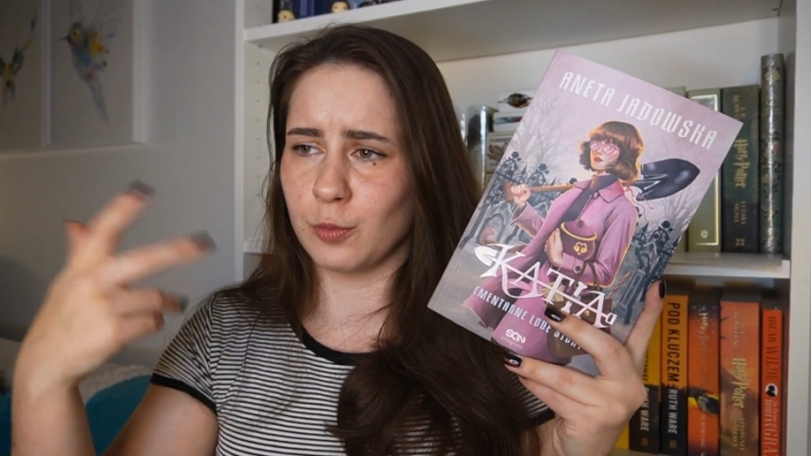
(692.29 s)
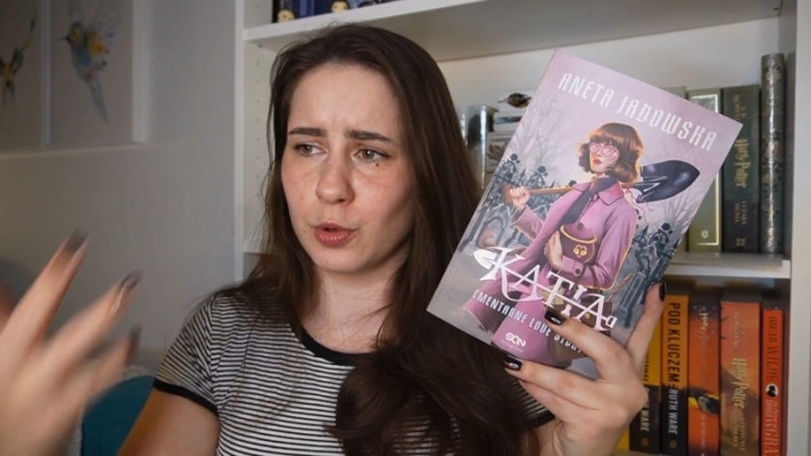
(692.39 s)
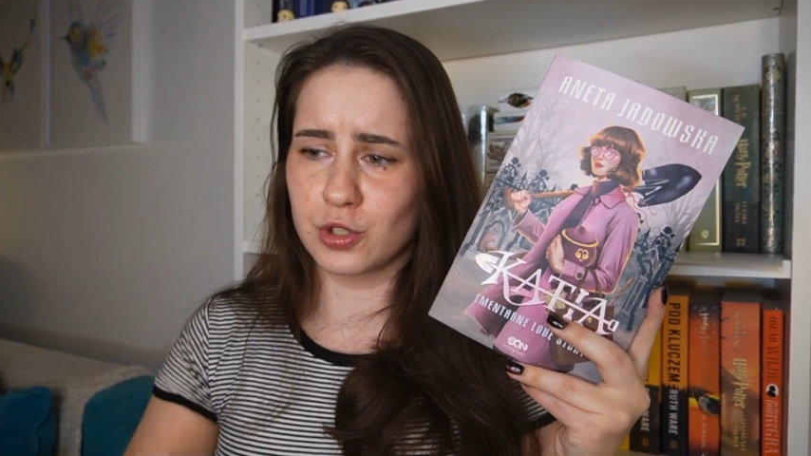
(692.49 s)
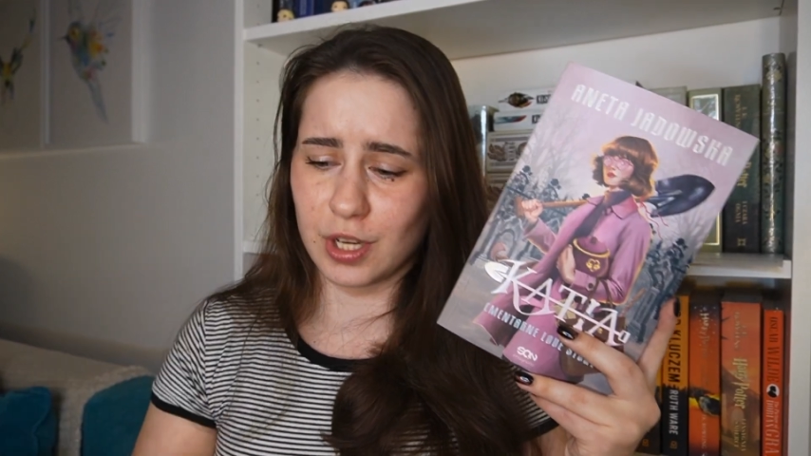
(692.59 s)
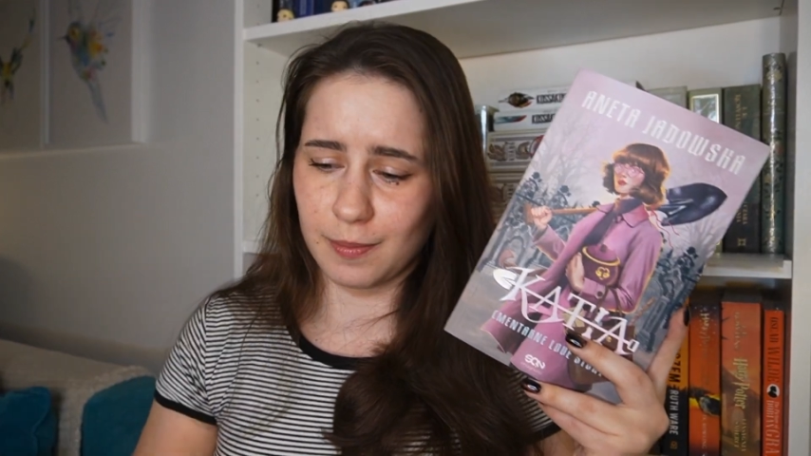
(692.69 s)
o
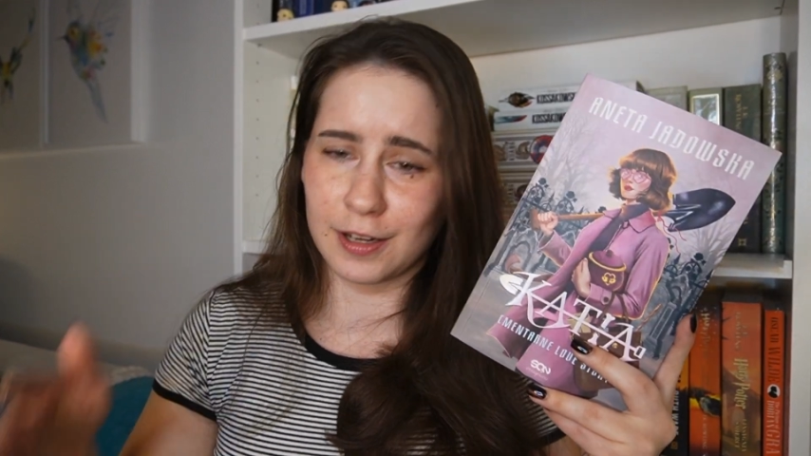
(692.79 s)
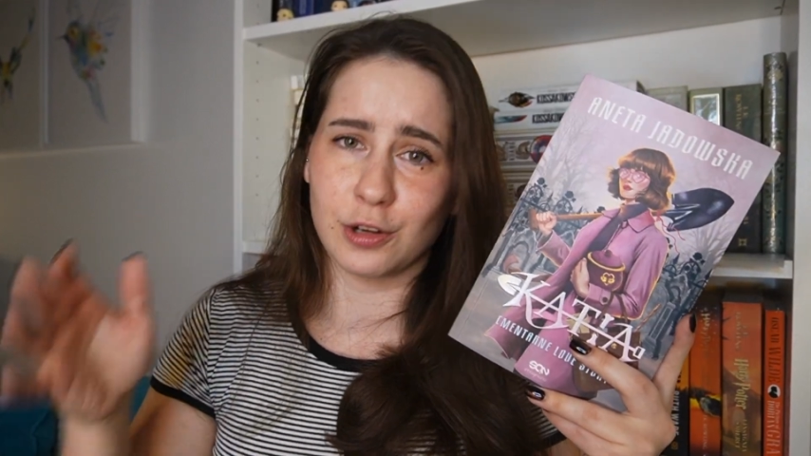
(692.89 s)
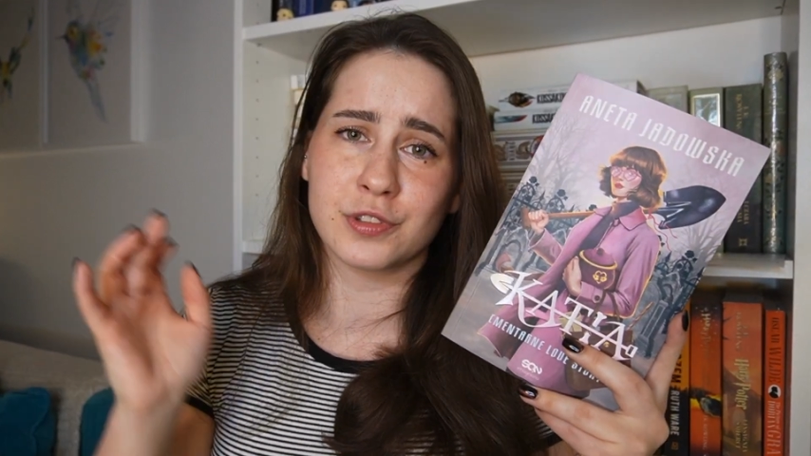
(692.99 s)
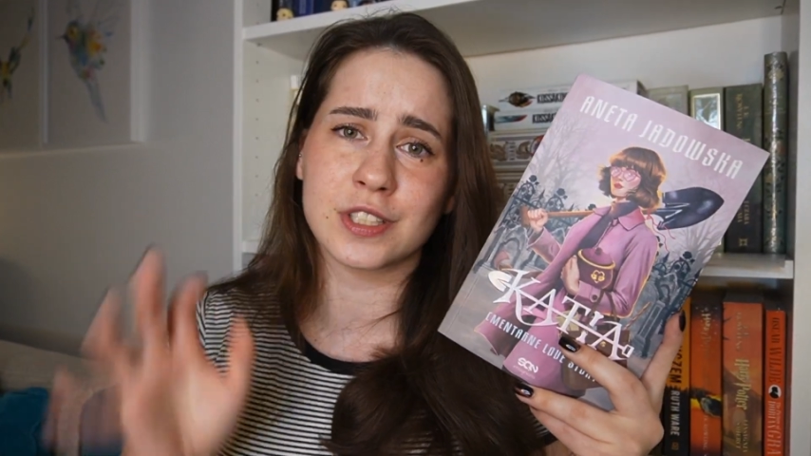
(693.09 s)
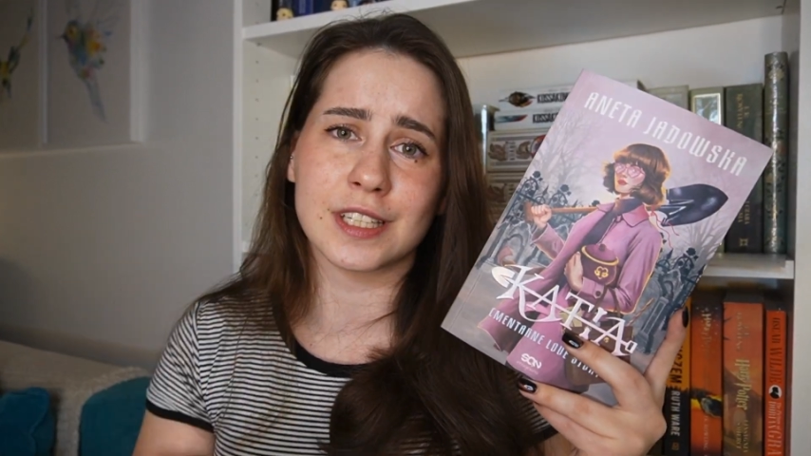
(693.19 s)
pogrzebach,
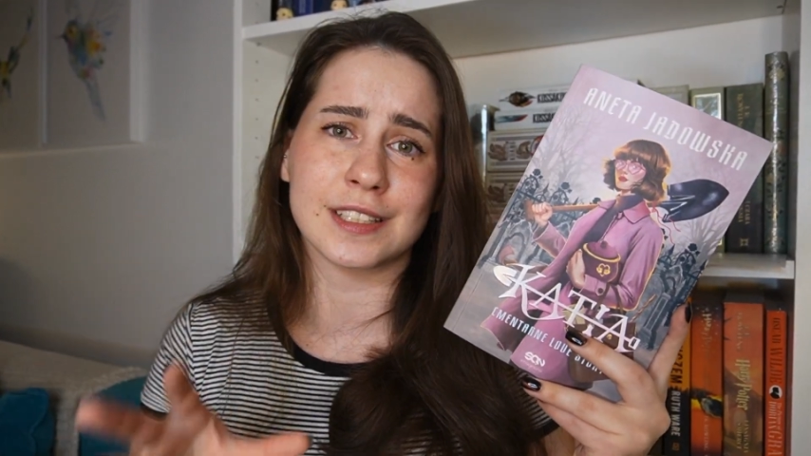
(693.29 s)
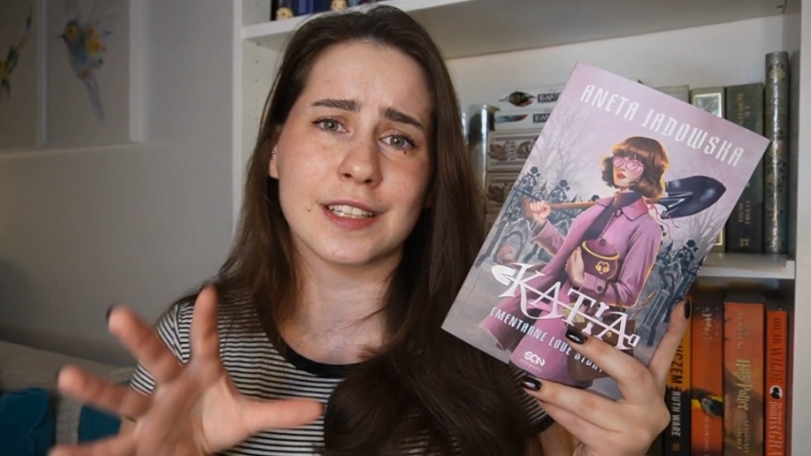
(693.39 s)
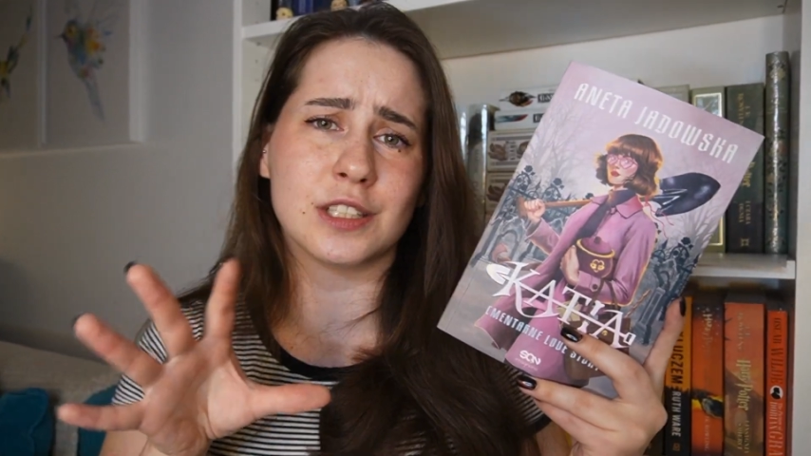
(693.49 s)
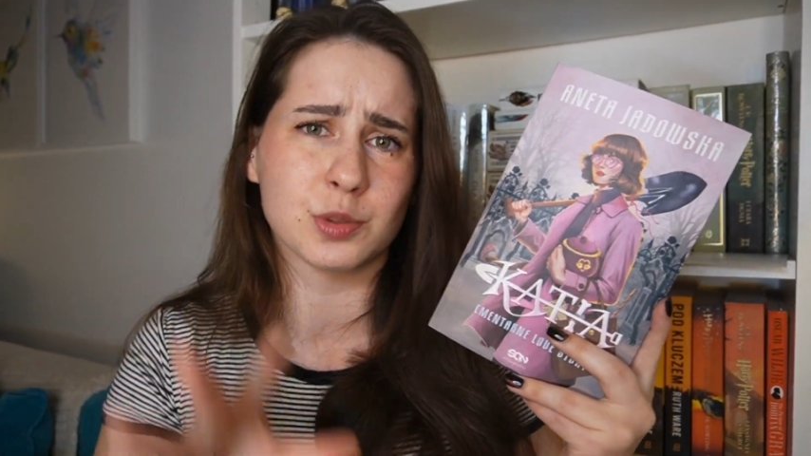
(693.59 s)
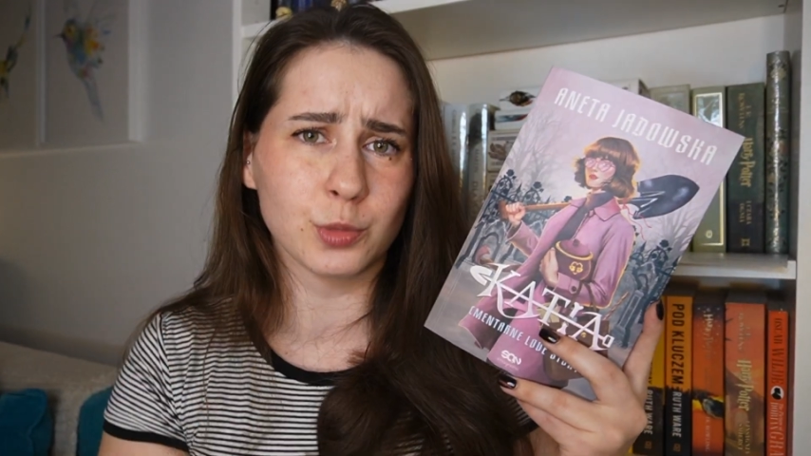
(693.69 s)
o wszystkich takich